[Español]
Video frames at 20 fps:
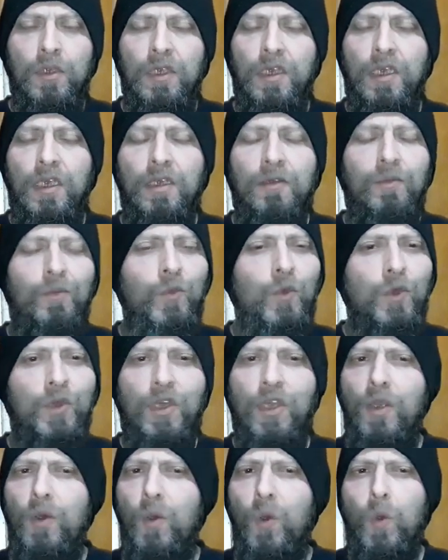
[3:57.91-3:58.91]
Y no
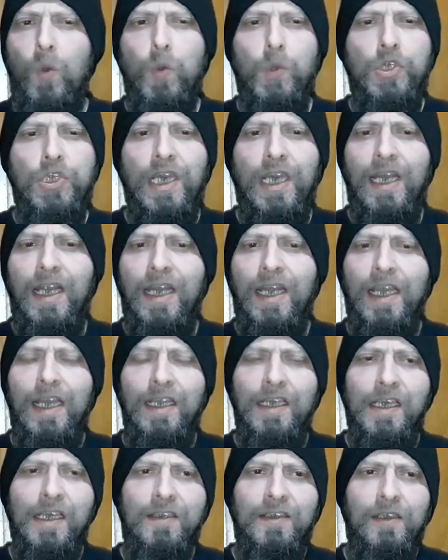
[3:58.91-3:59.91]
quiero escuchar a
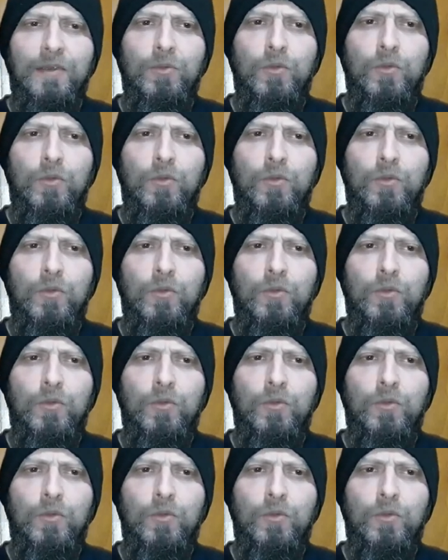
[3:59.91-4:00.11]
nadie hacer